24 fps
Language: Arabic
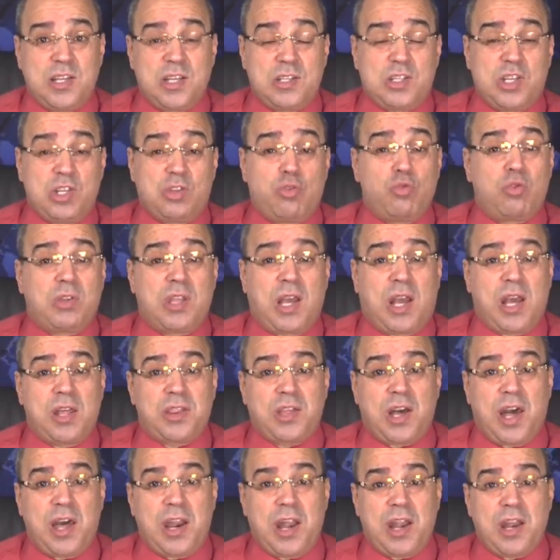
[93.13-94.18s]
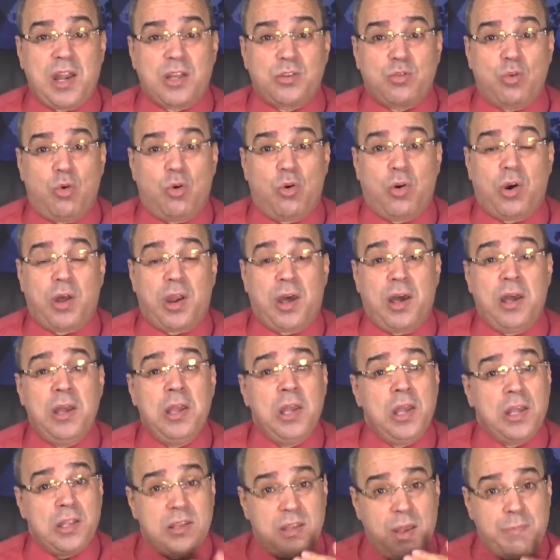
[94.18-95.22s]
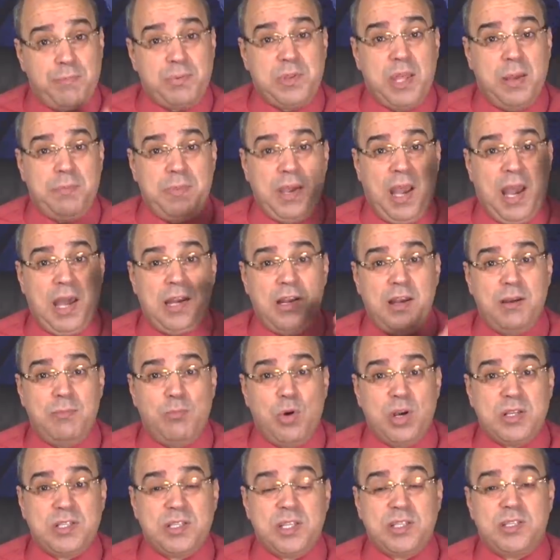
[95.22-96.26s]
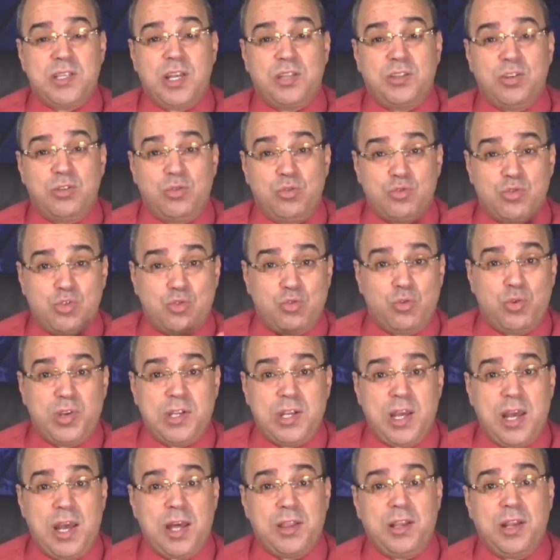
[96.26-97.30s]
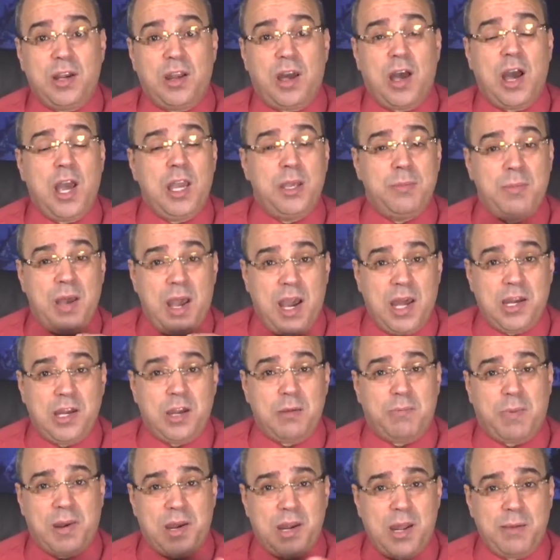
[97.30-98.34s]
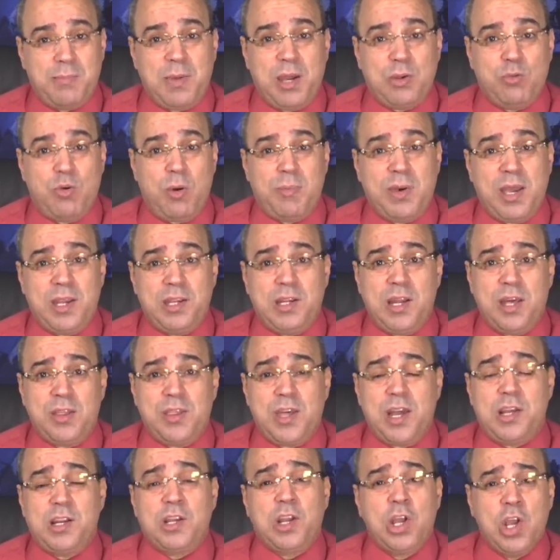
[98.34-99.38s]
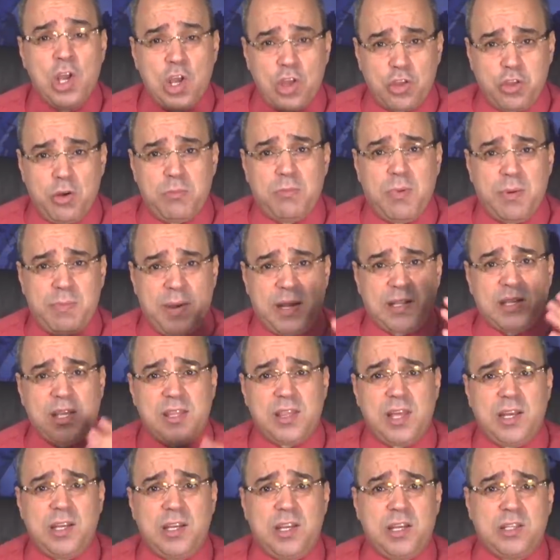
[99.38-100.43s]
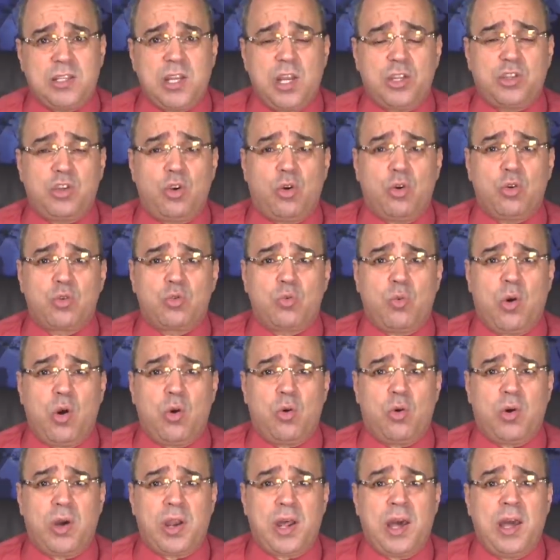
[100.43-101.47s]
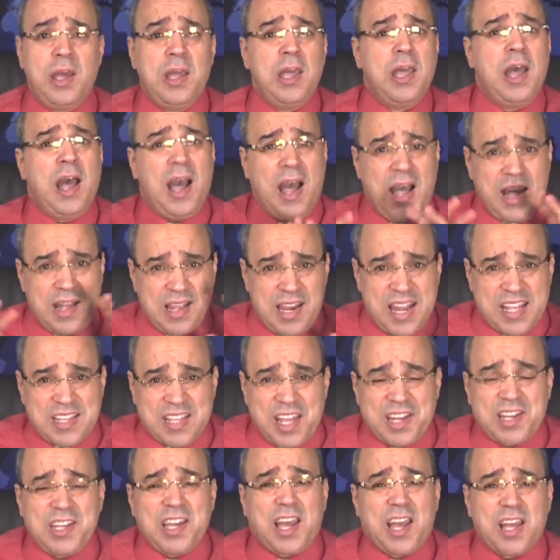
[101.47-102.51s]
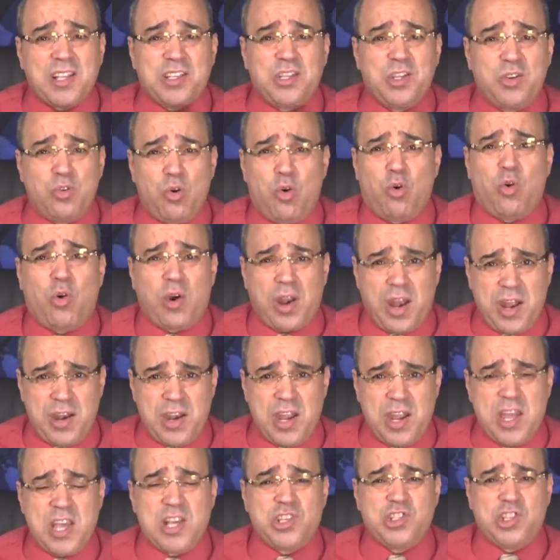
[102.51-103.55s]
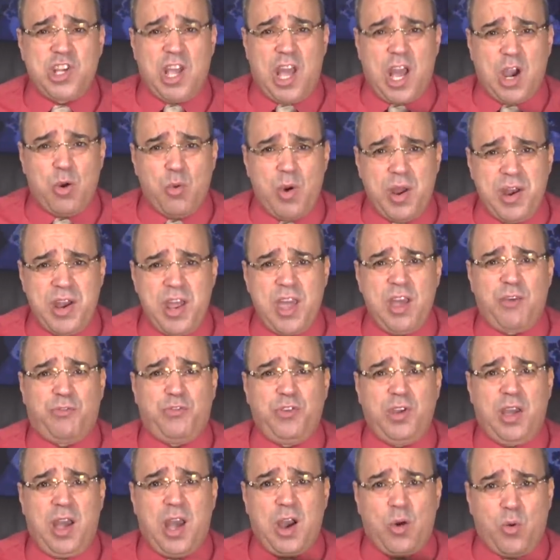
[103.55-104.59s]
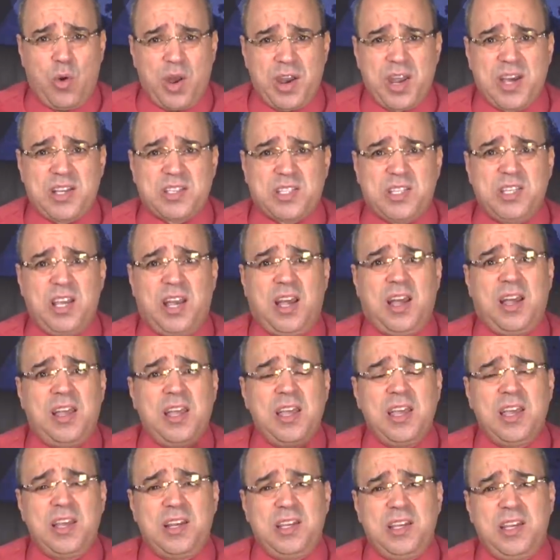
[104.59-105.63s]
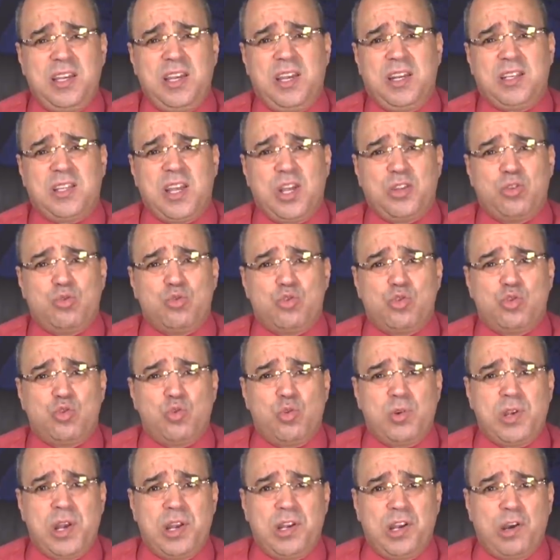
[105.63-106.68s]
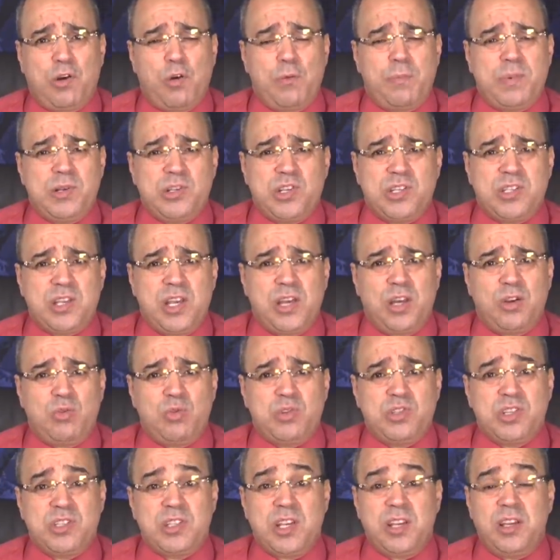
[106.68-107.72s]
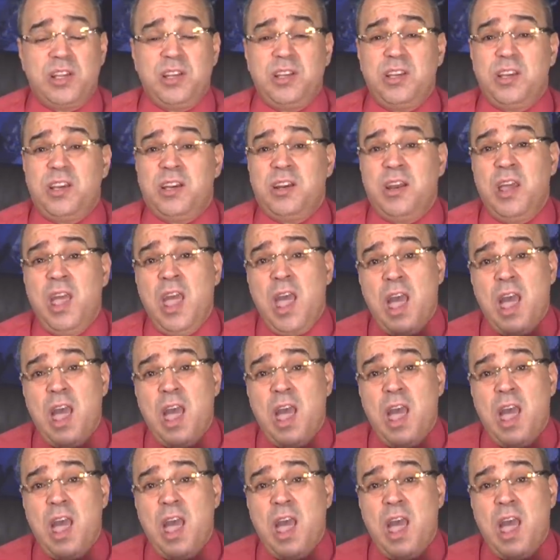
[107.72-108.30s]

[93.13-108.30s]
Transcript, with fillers: ستتخذ قرارات أخرى تبدأ بحل المؤسسات الدستورية هذه القائمة حل البرلمان وما إلى ذلك ثم بعد ذلك تأتي خطوة أخرى على طريقة أخرى ناجعة ونافعة وناصعة لإعداد دستور يليق بالجزائر والجزائريين